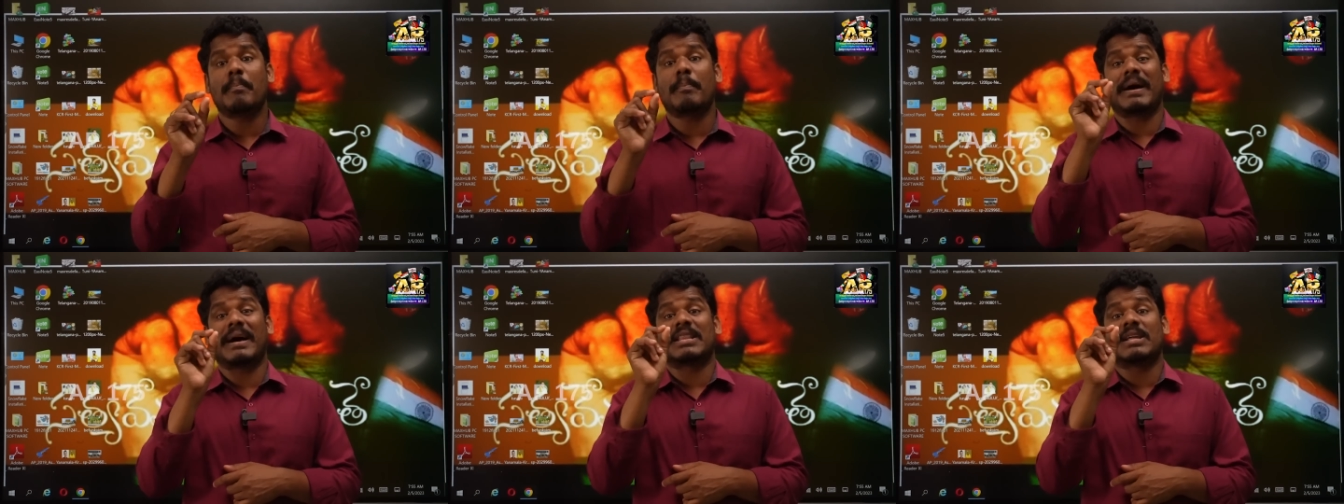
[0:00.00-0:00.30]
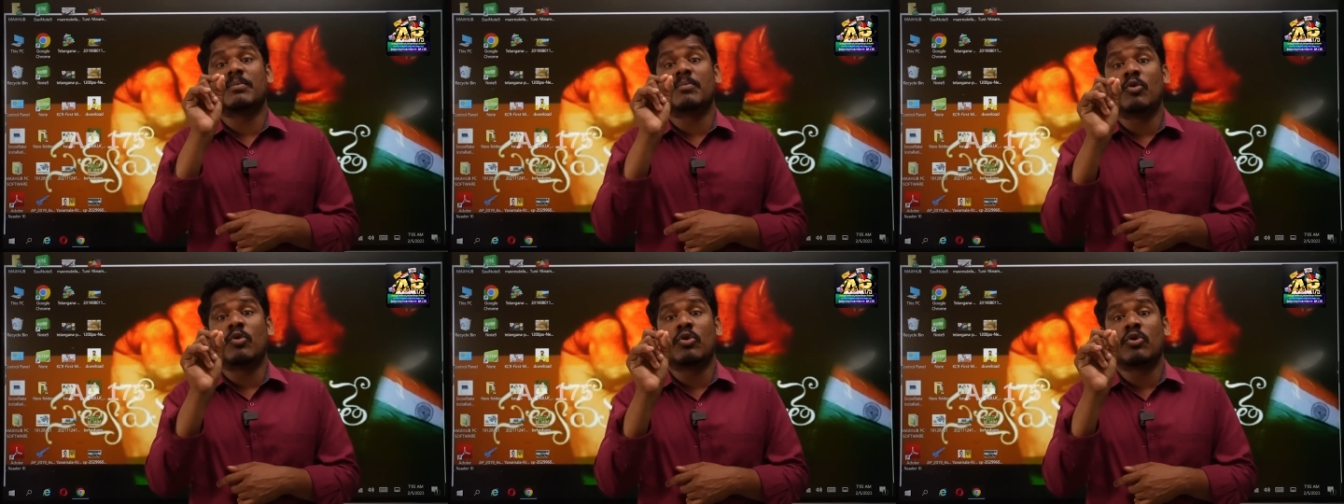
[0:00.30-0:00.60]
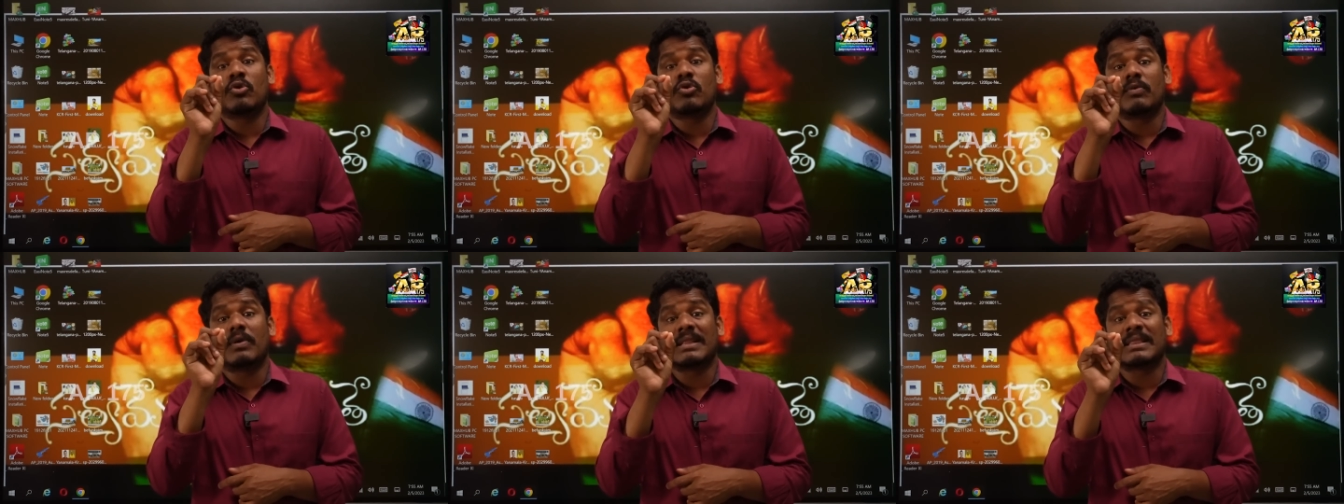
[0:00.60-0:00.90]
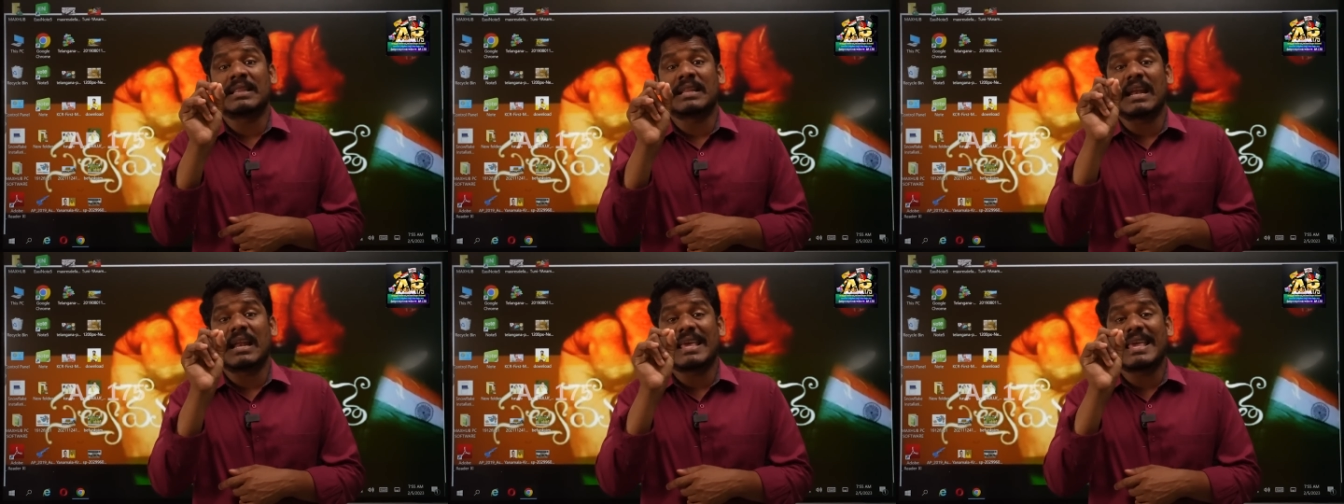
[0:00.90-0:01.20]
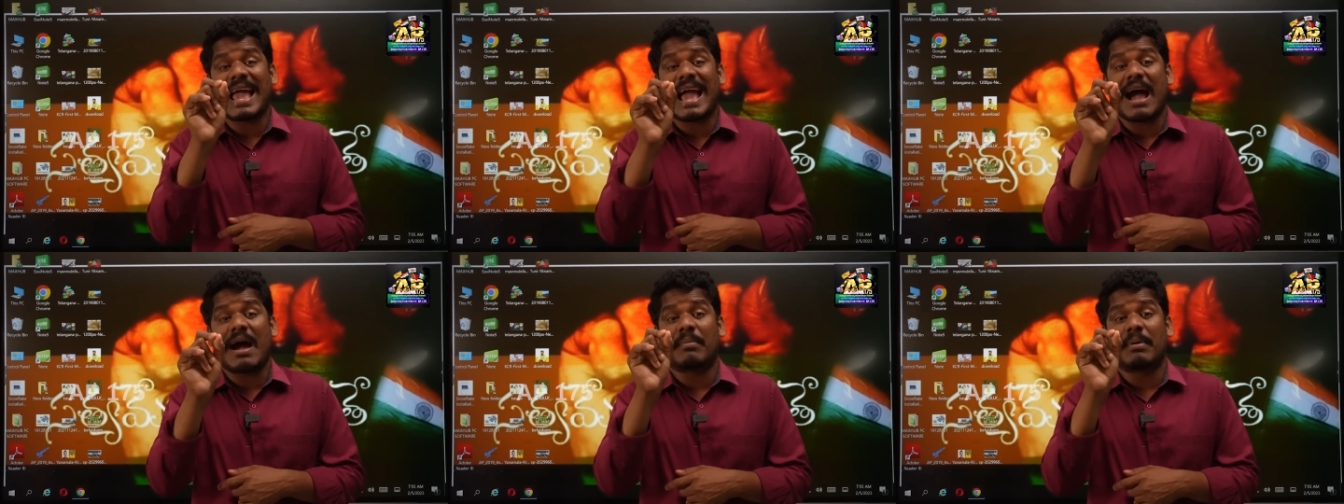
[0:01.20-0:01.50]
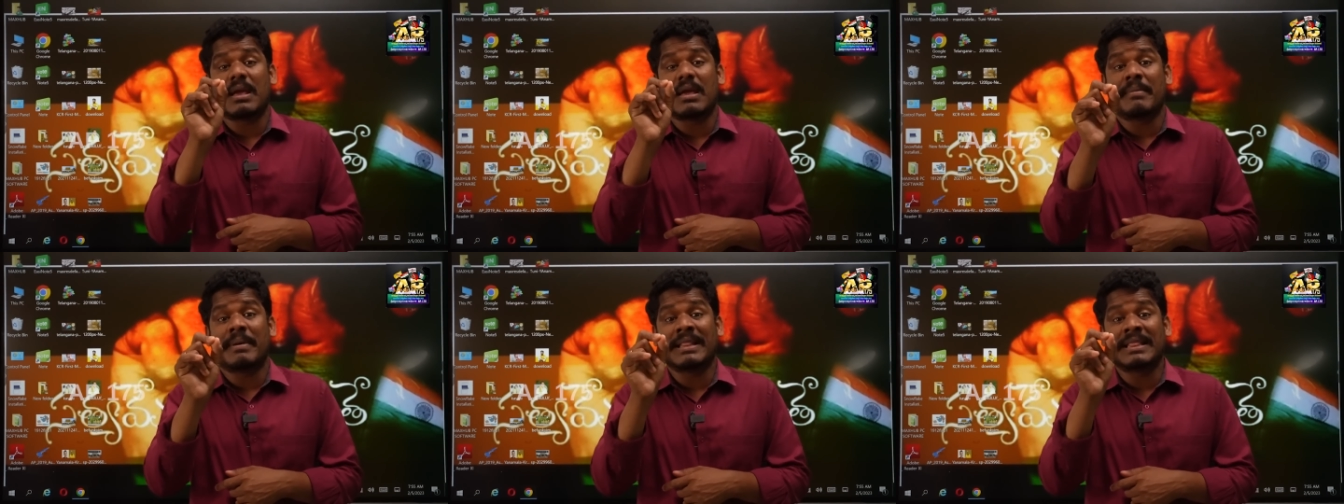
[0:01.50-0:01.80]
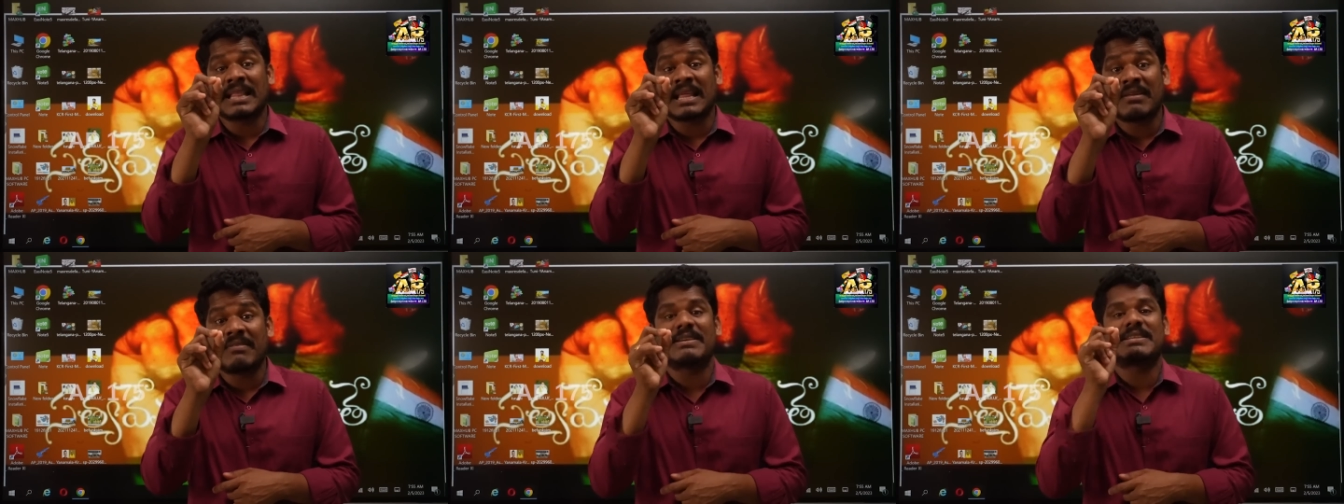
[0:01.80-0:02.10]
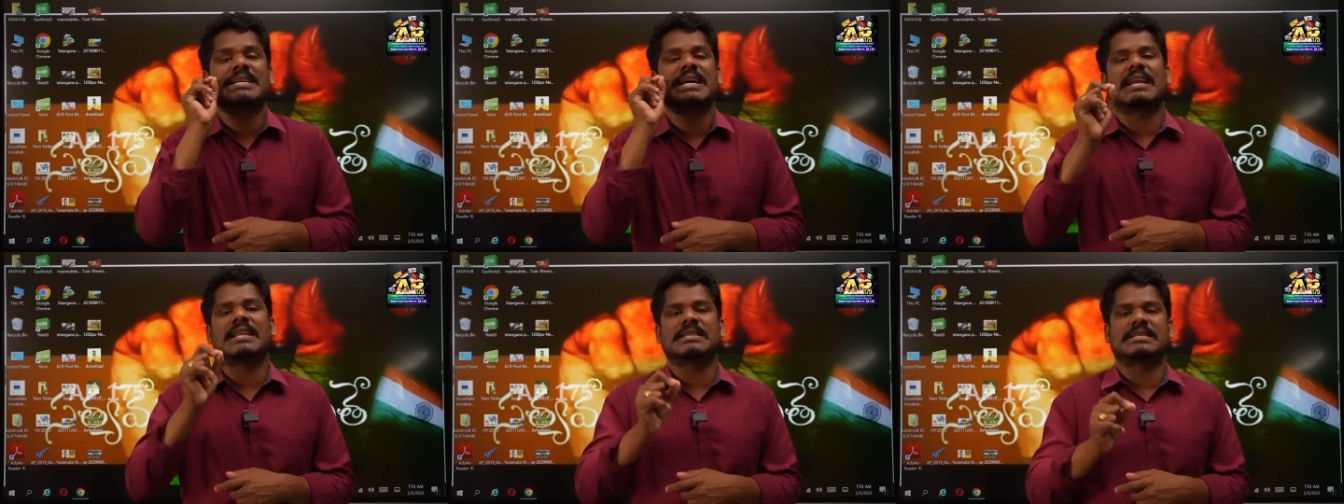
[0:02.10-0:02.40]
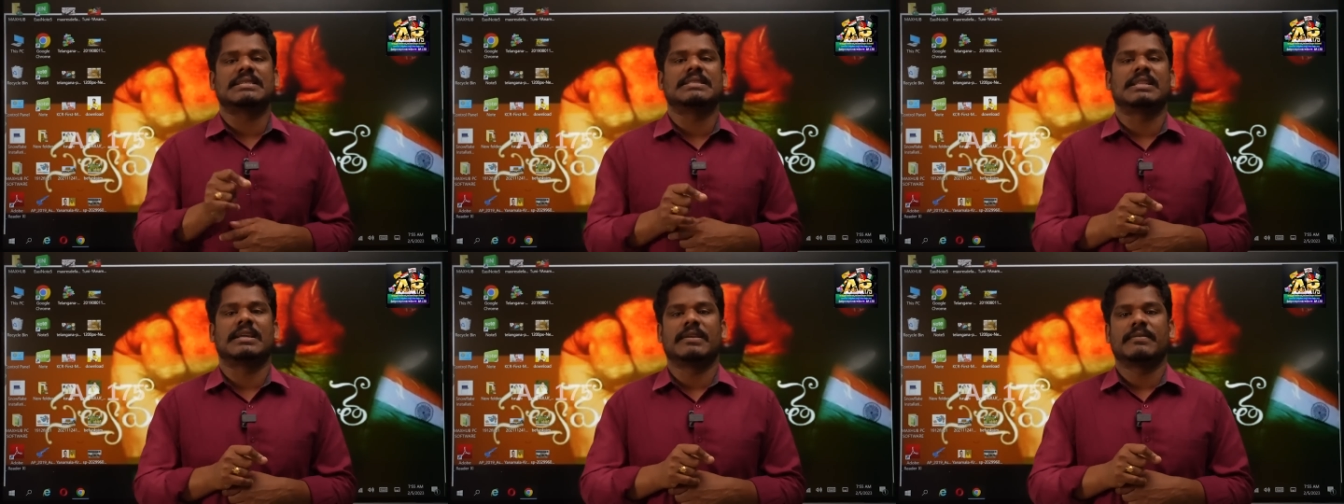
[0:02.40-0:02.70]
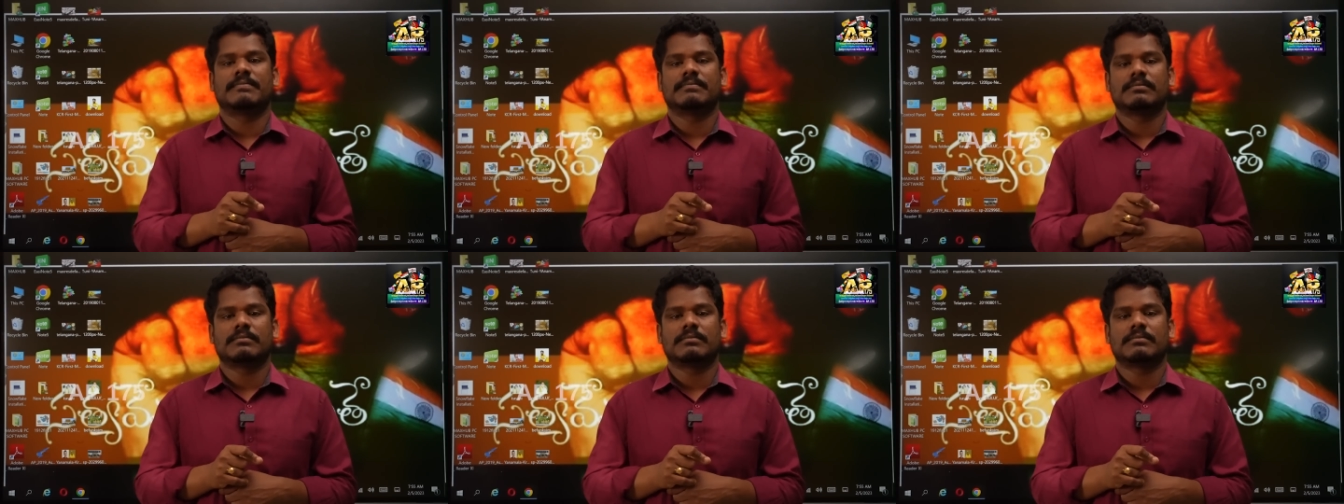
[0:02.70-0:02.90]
పదమూడు వందల యాభై మందిని విచారించింది